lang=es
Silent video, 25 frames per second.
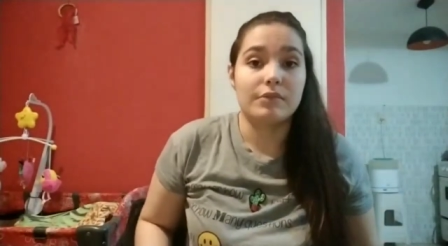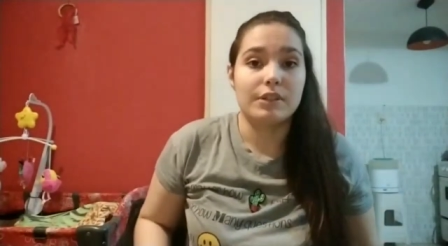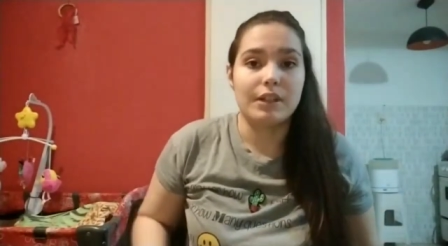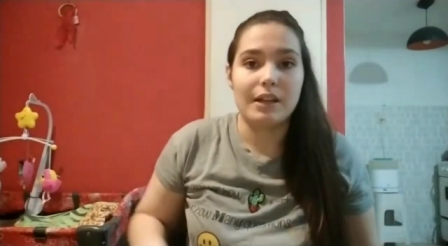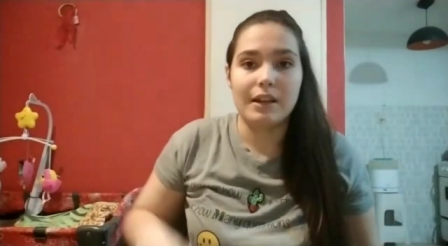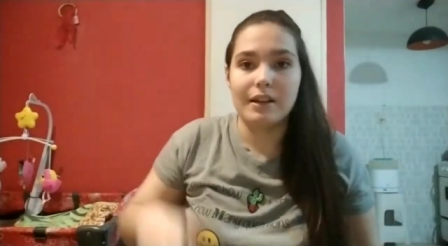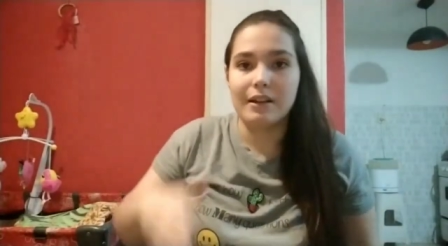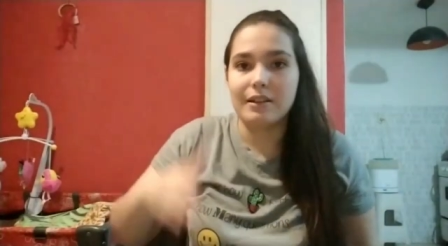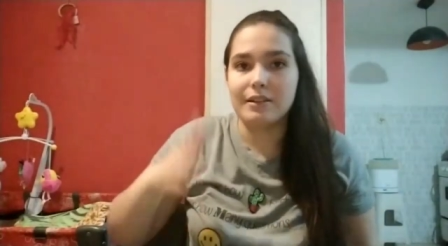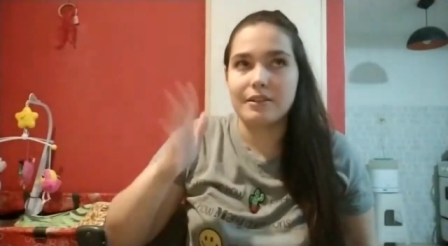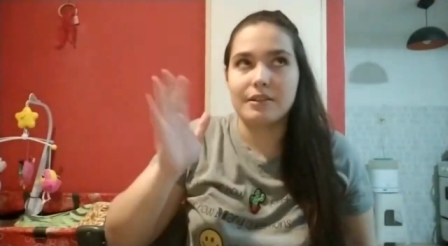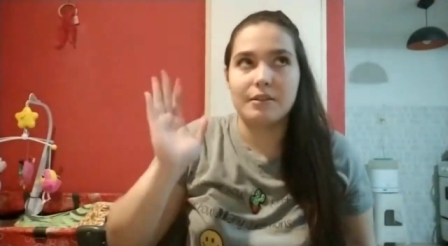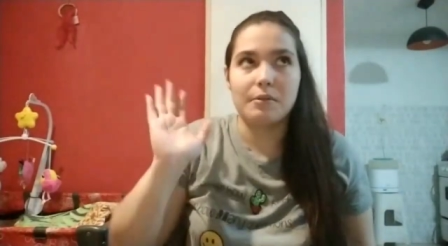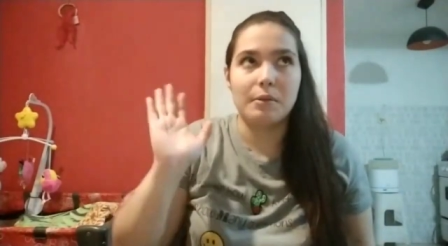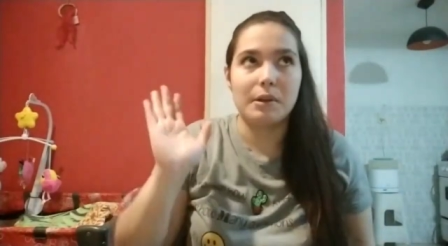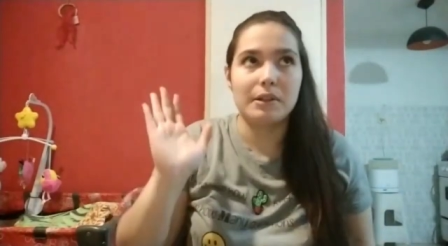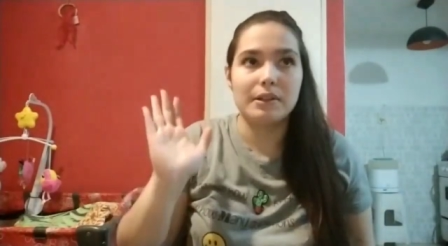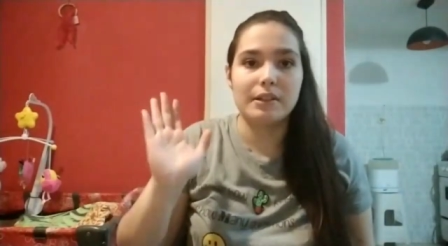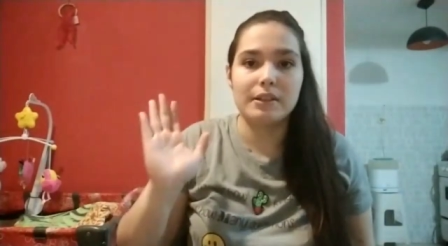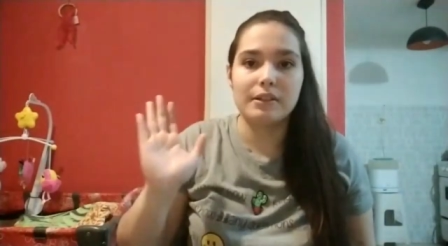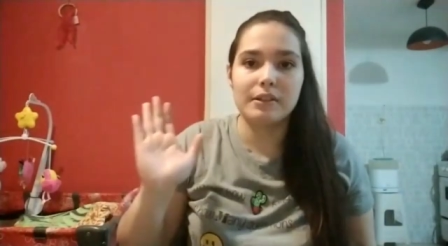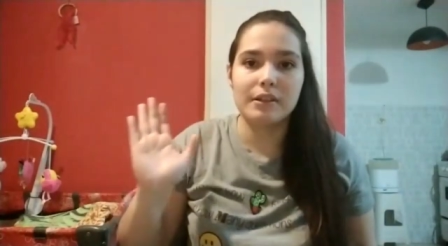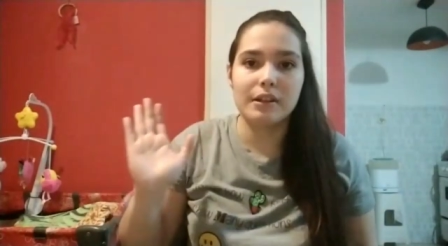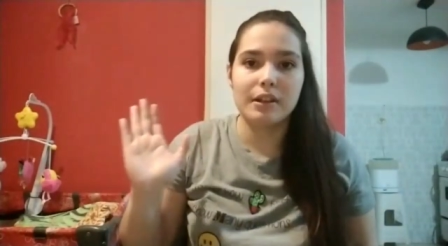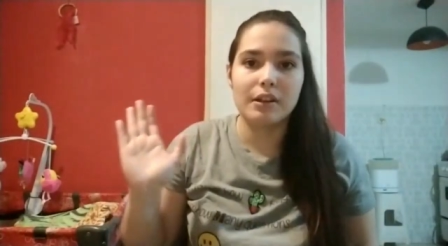ya hace
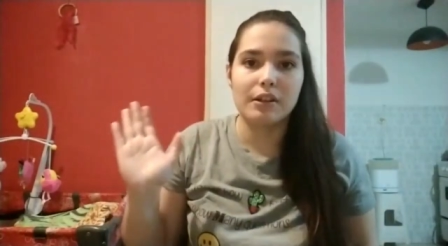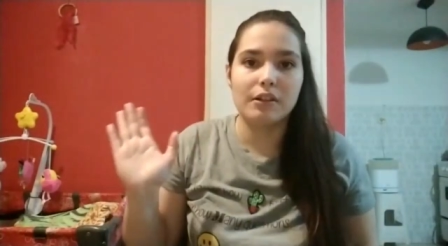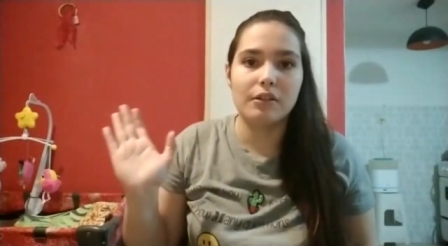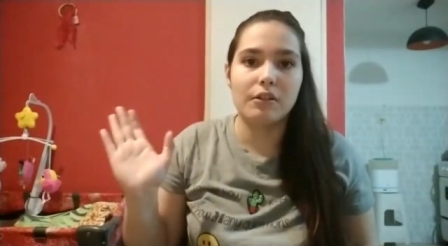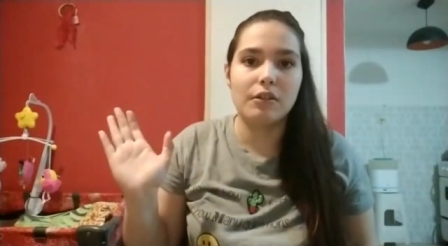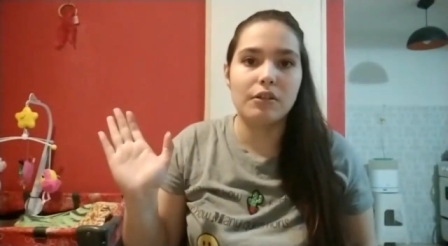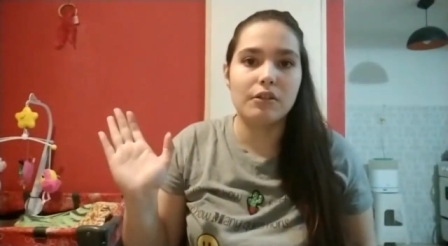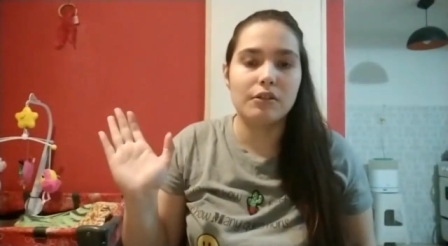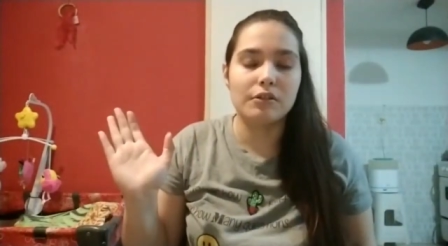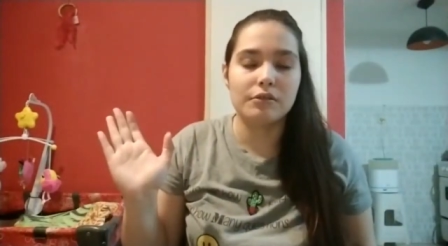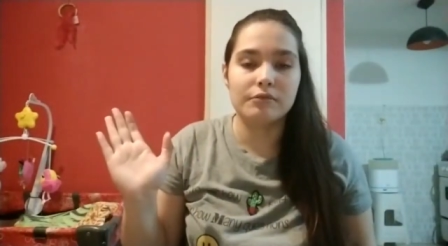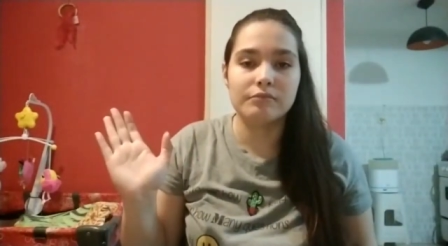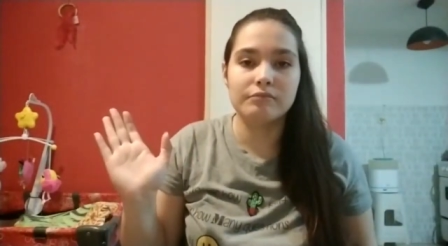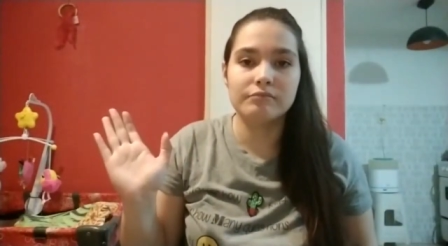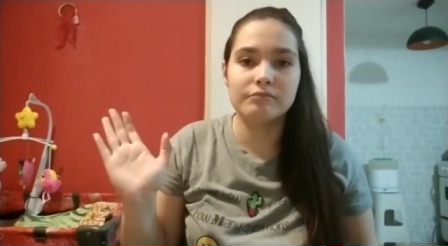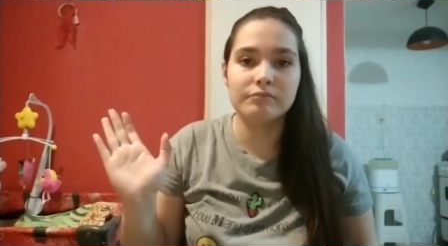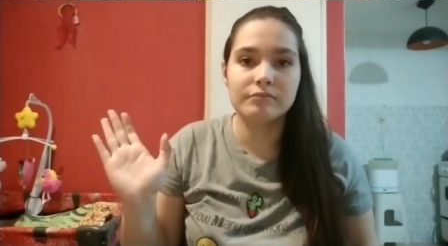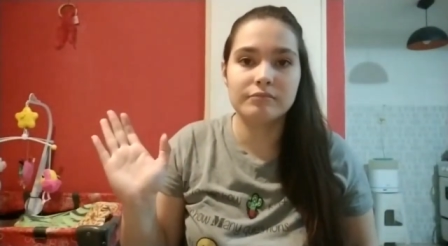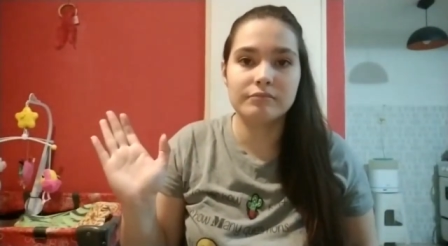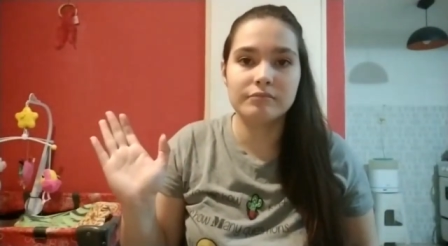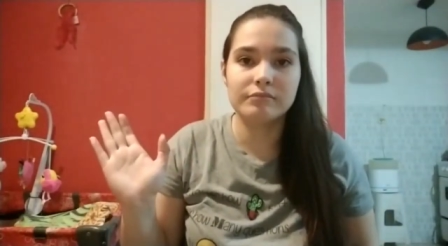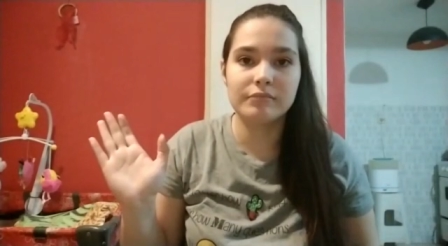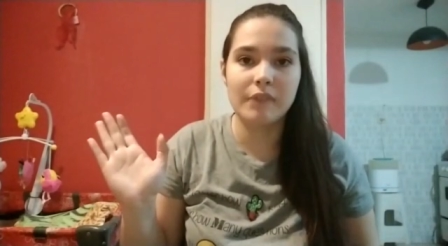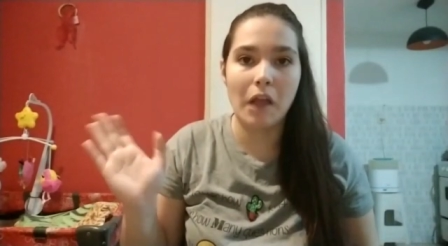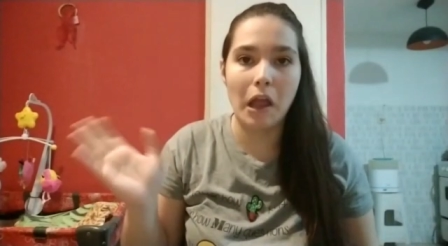bastante que no,
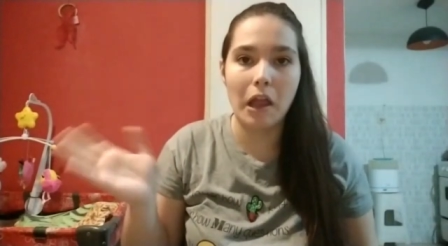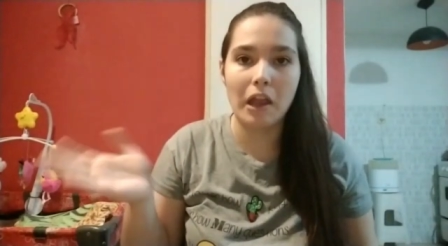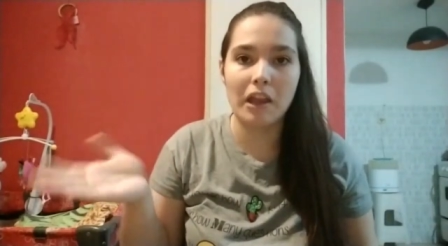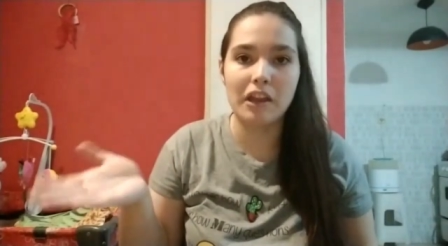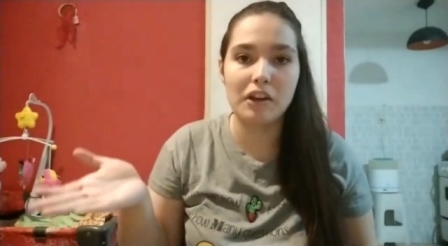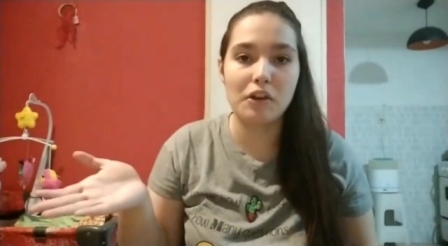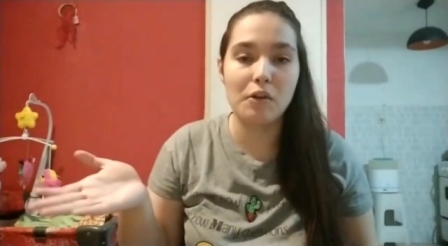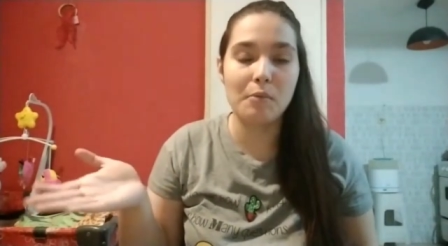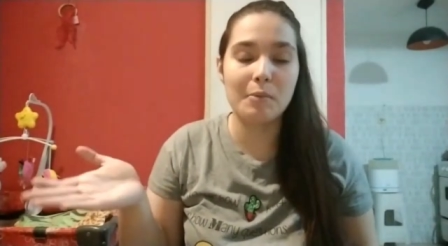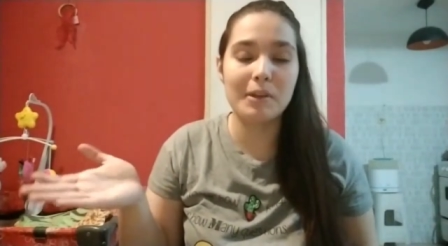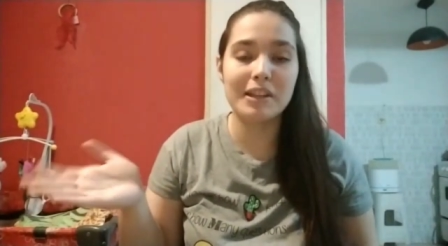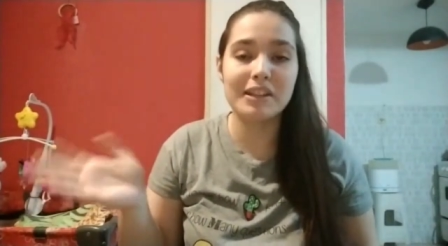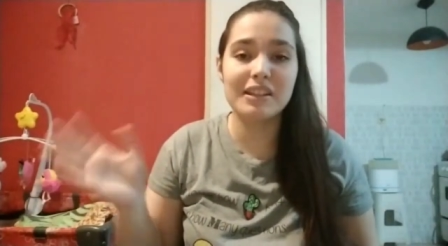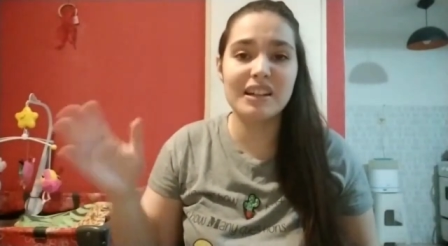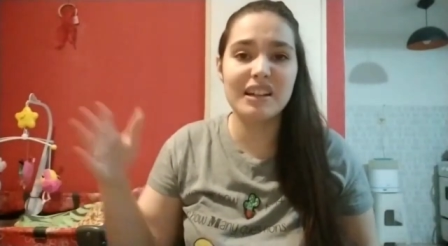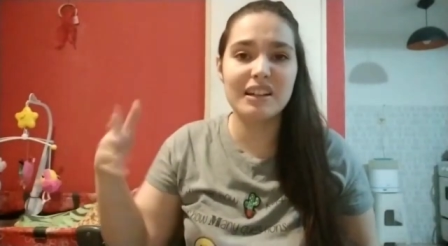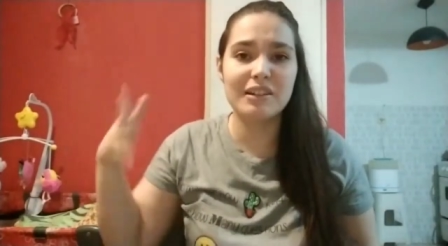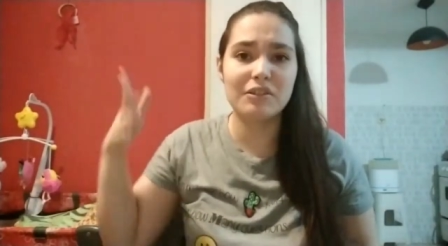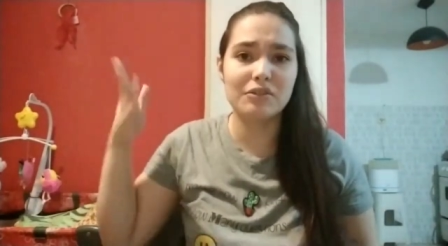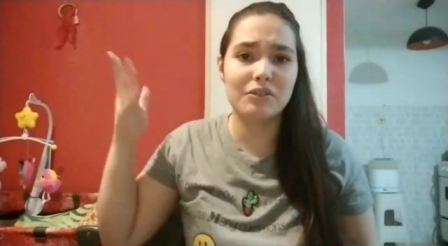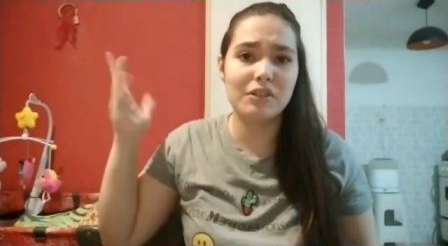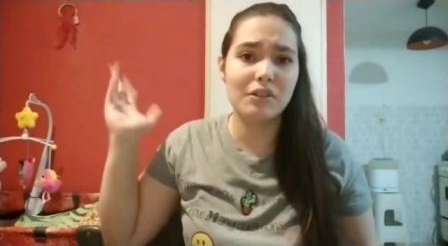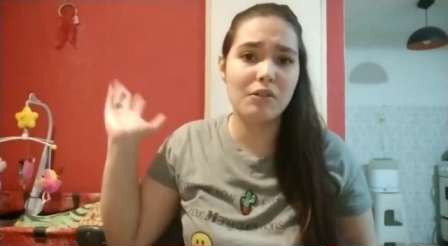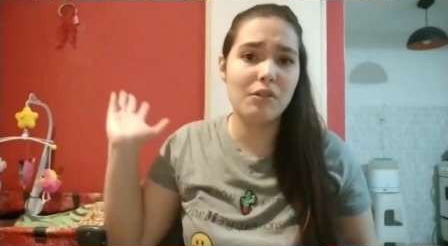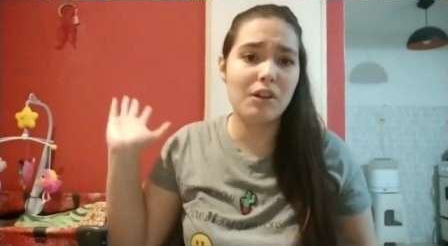no me entra y
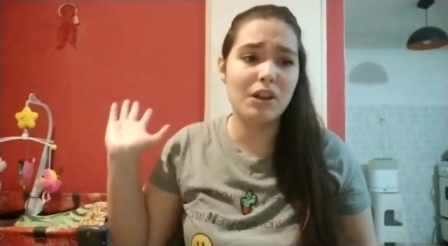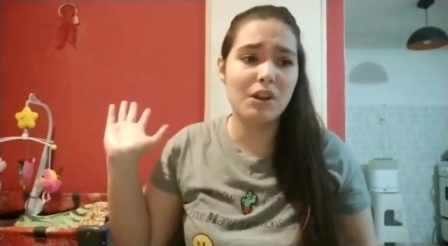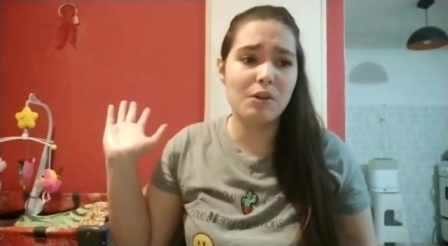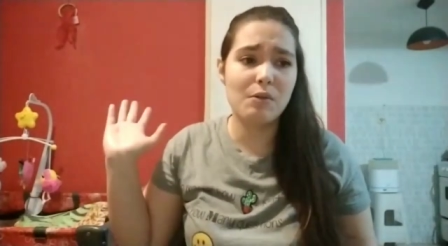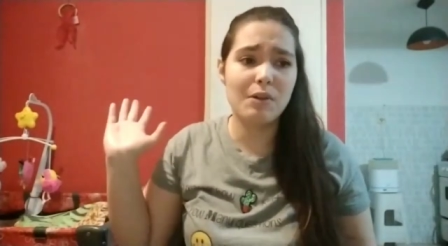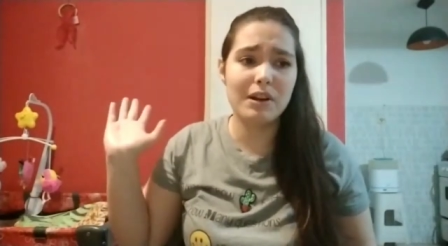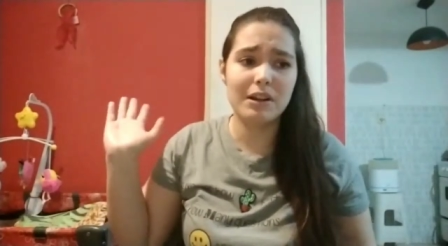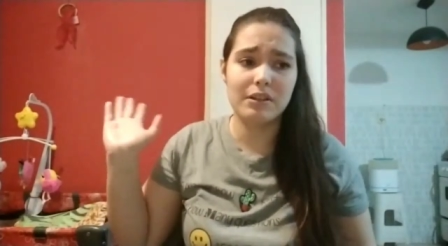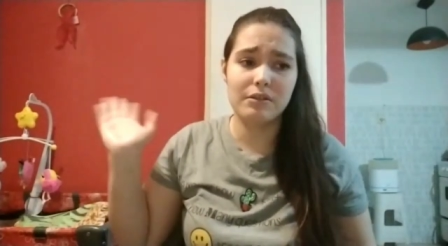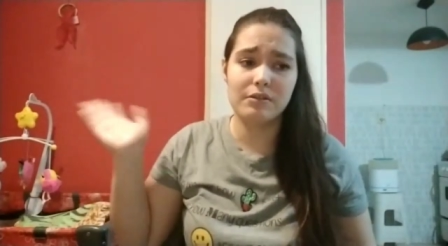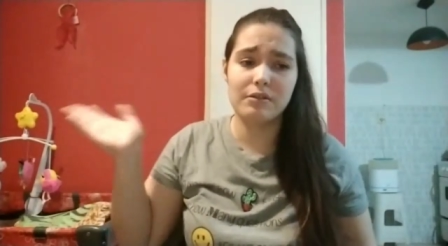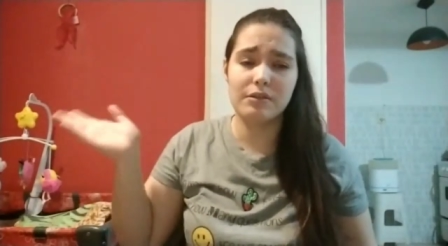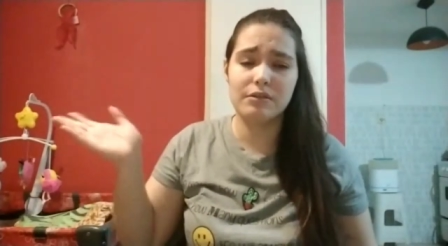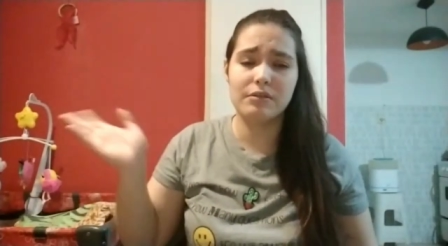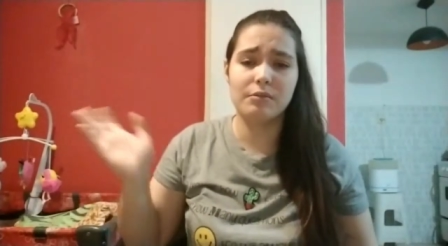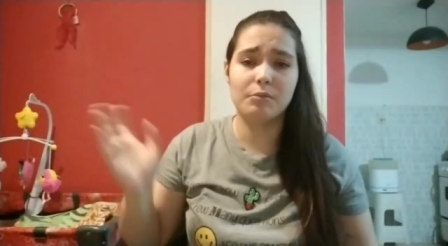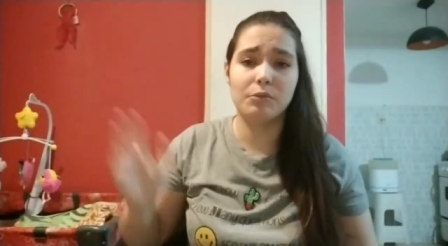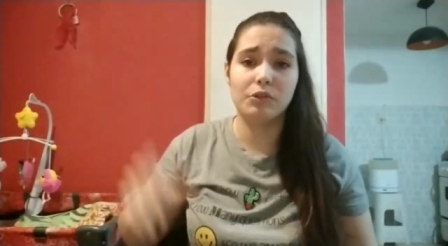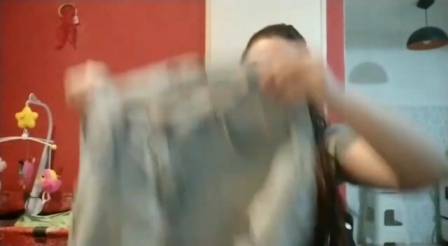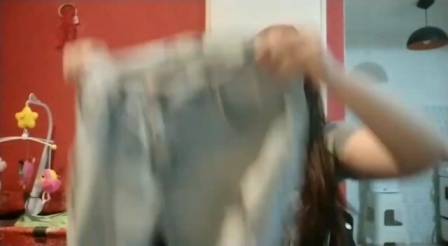lo tengo ahí guardado.